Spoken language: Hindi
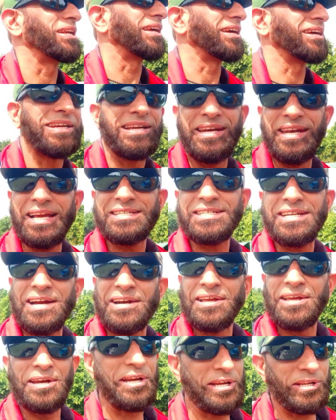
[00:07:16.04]
मुश्किल है नेक्स्ट
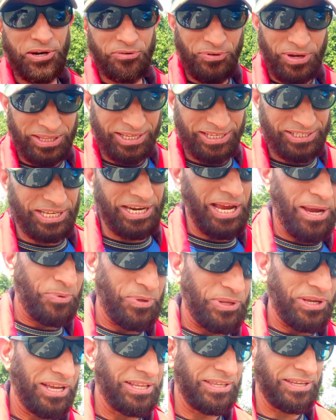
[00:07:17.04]
कैटेगरी की तरफ आते हैं चले
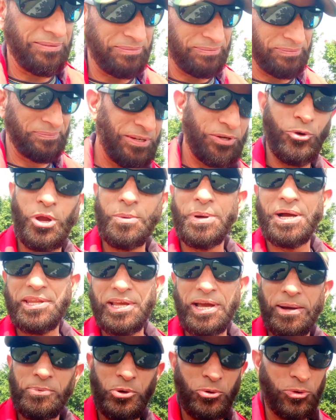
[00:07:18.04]
आपको दिखाते हैं कोई
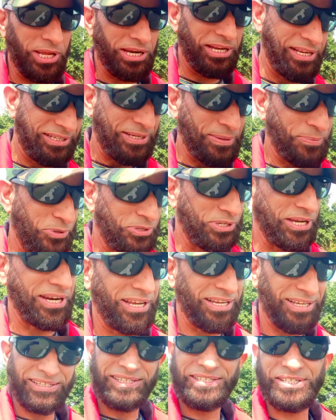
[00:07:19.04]
बात नहीं आप लोगों के लिए सब कुछ
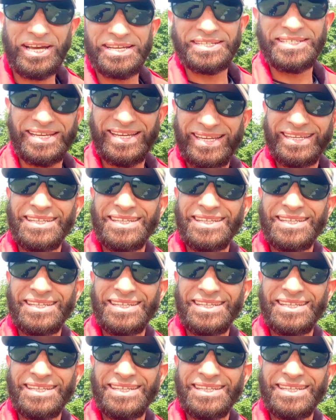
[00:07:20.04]
करना जायज़